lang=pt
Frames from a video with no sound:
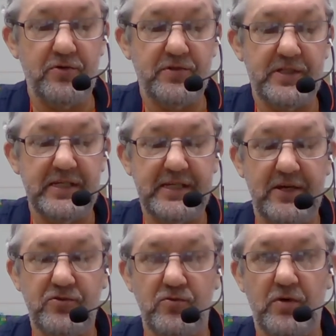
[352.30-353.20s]
os
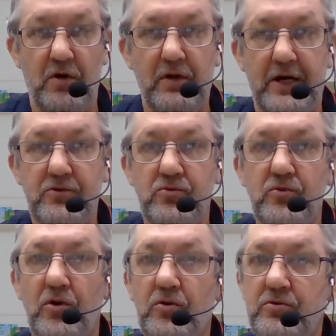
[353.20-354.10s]
desenhos um ao lado do
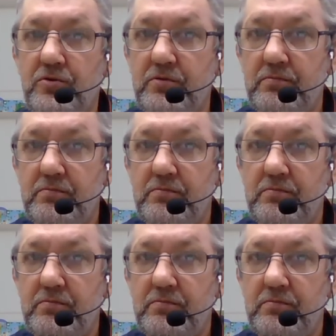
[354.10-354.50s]
outro